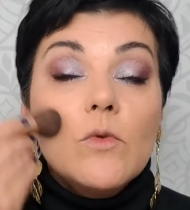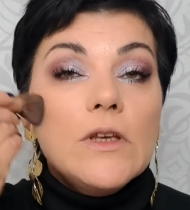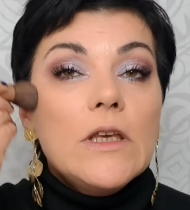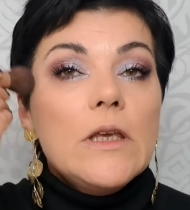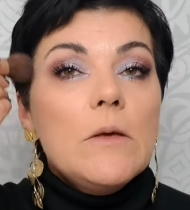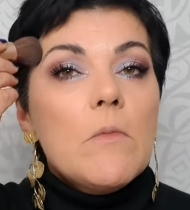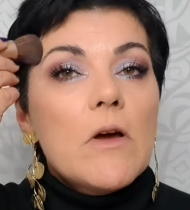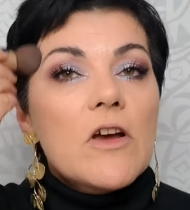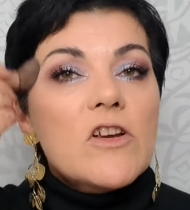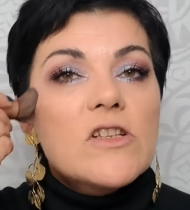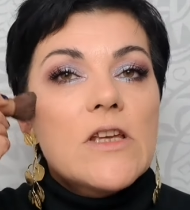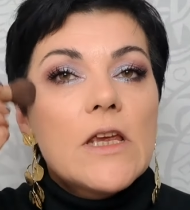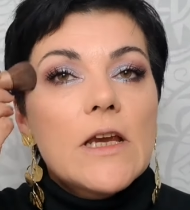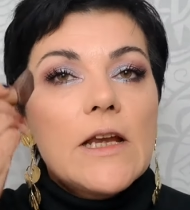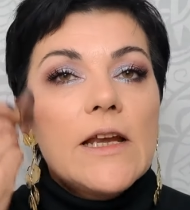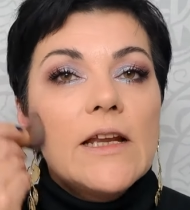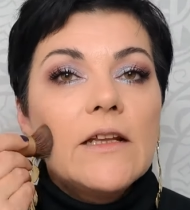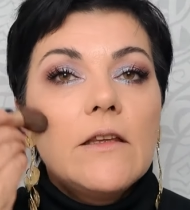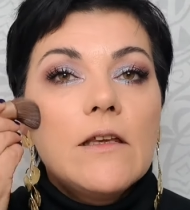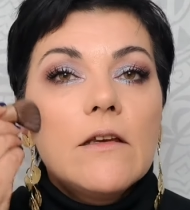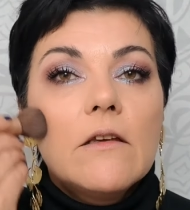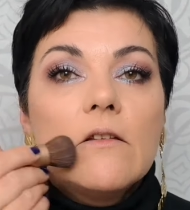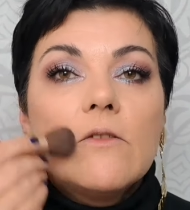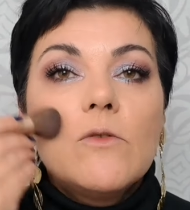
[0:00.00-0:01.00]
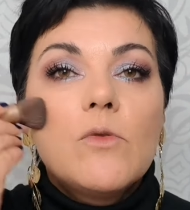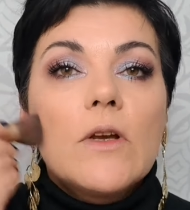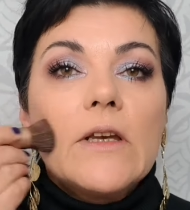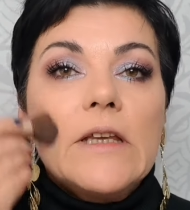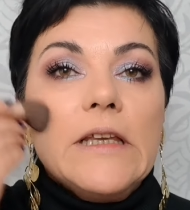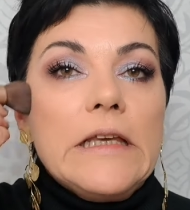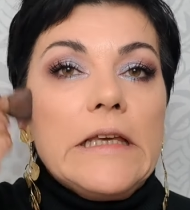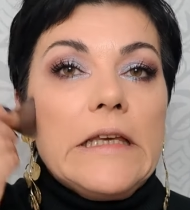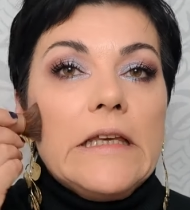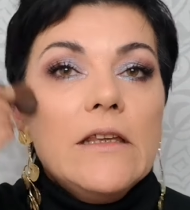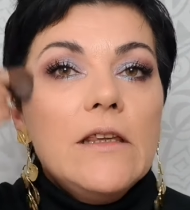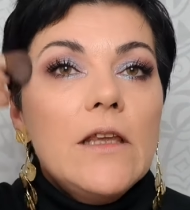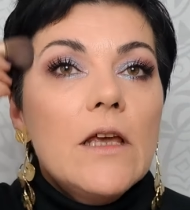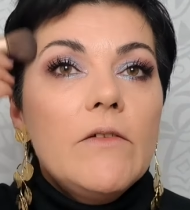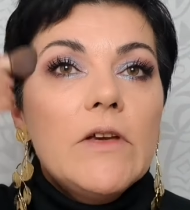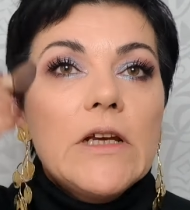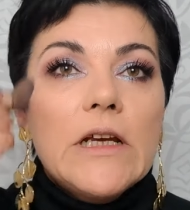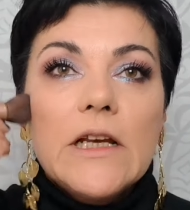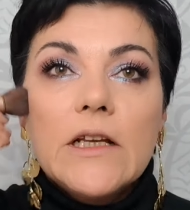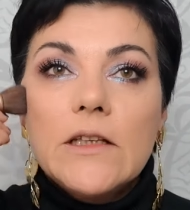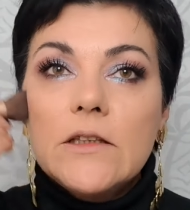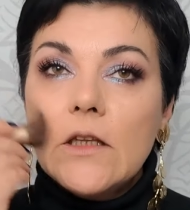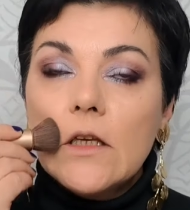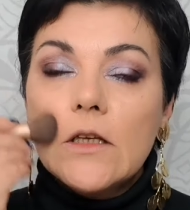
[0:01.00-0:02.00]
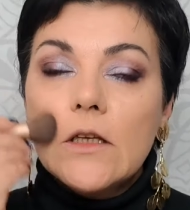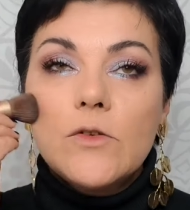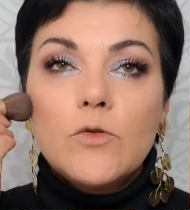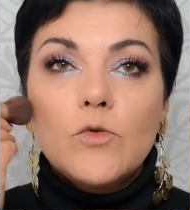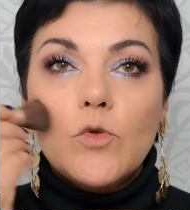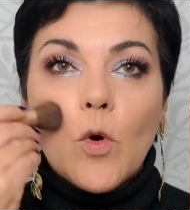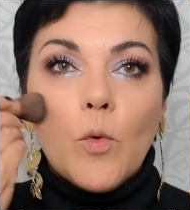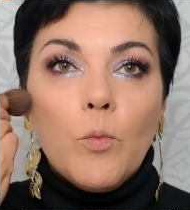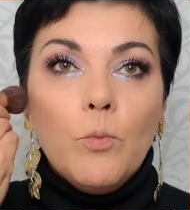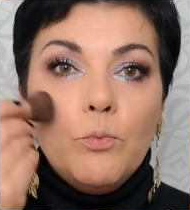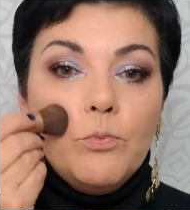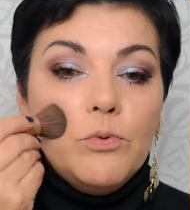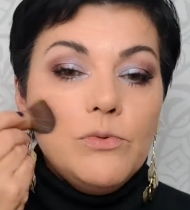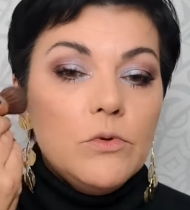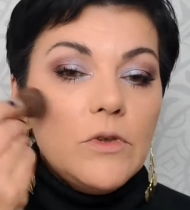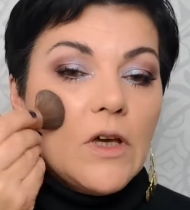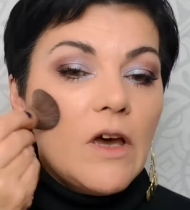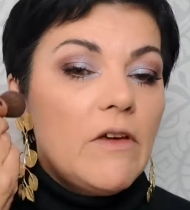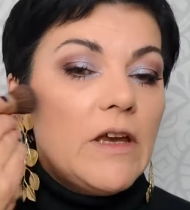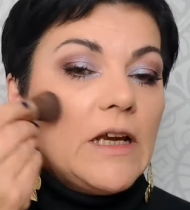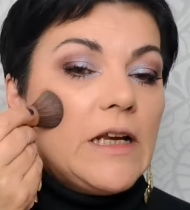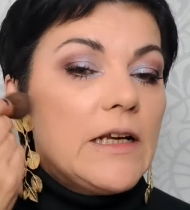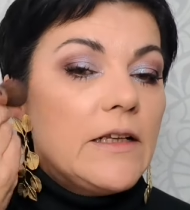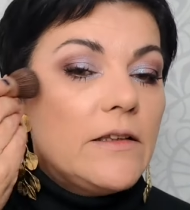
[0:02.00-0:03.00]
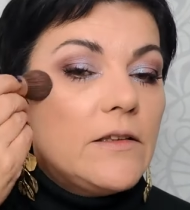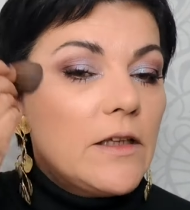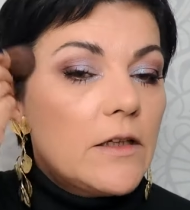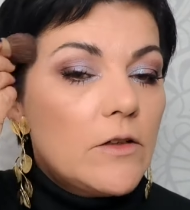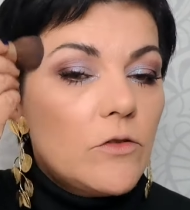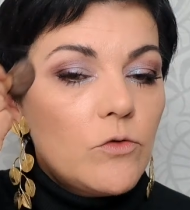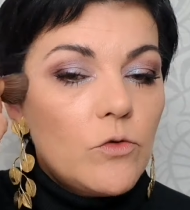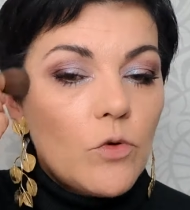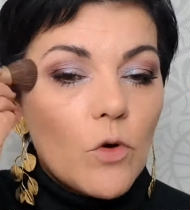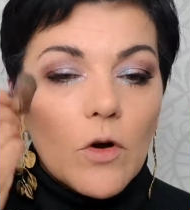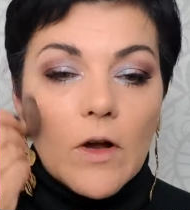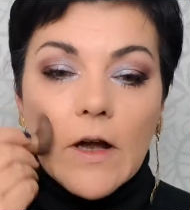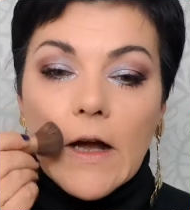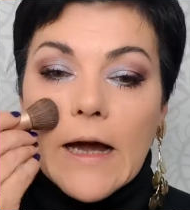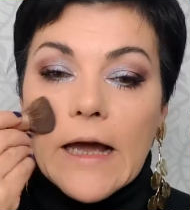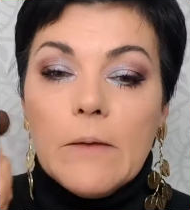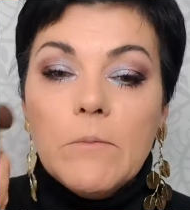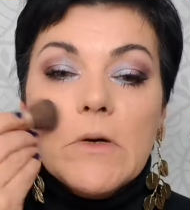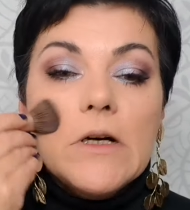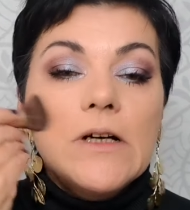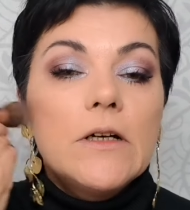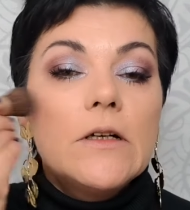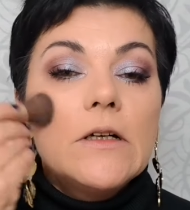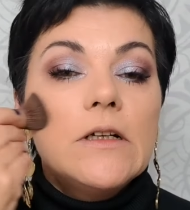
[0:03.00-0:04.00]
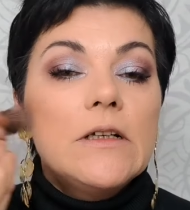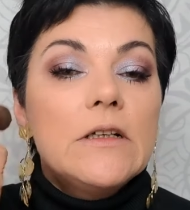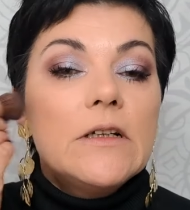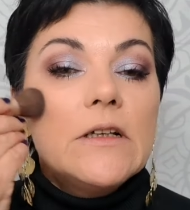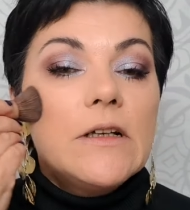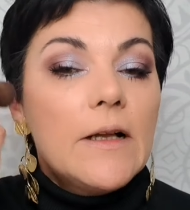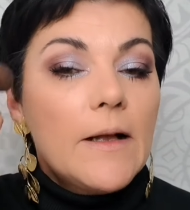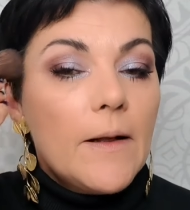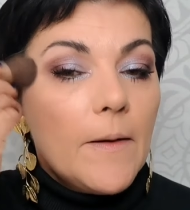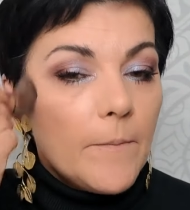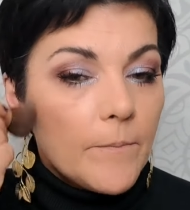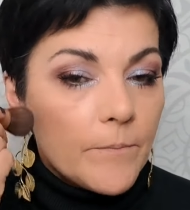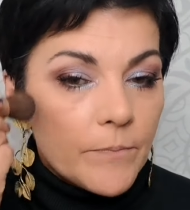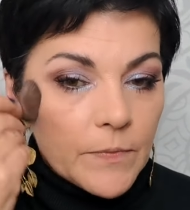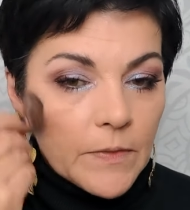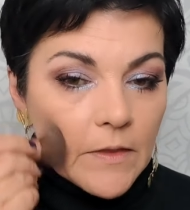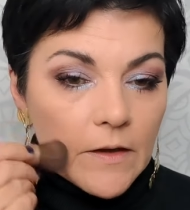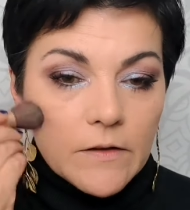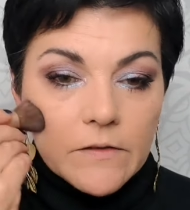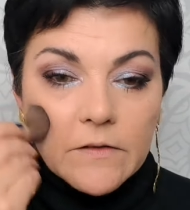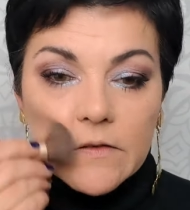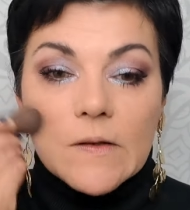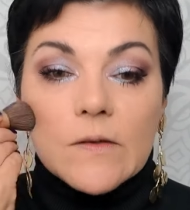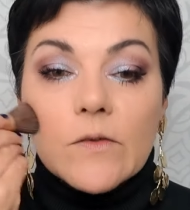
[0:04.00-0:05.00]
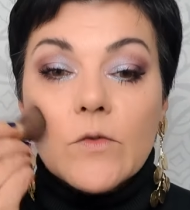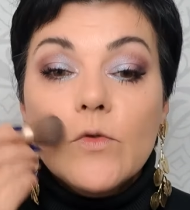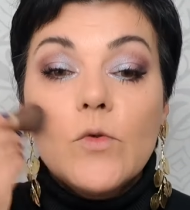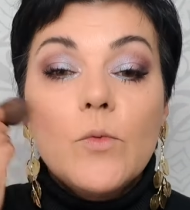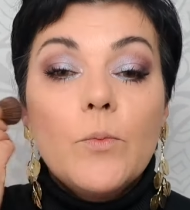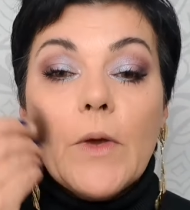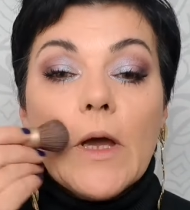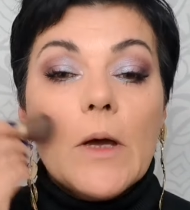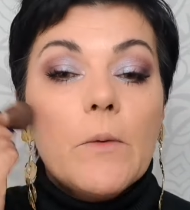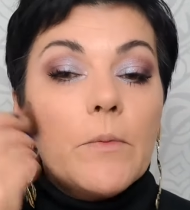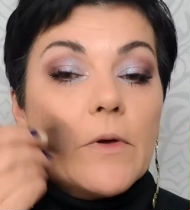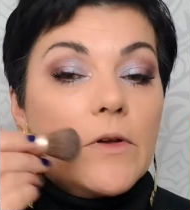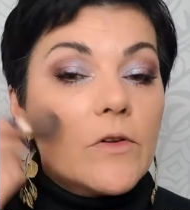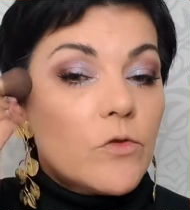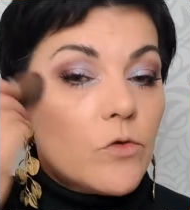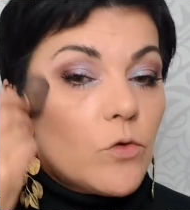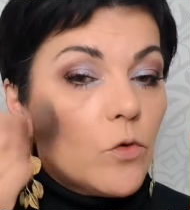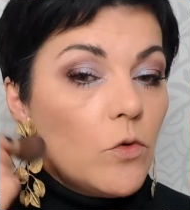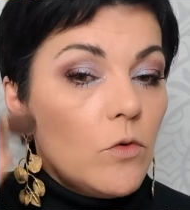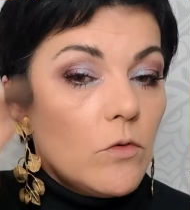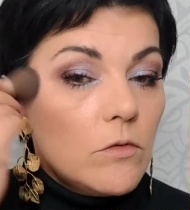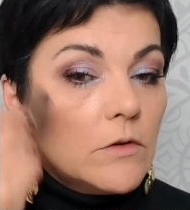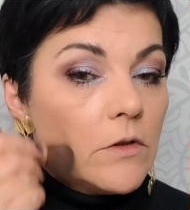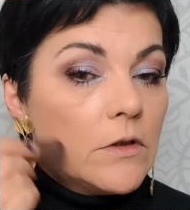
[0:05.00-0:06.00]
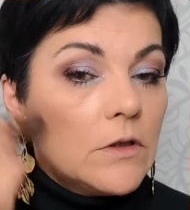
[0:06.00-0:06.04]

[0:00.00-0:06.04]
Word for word: Il marche avec les textures liquides, avec les textures poudres, avec les textures crème. C'est un super pinceau.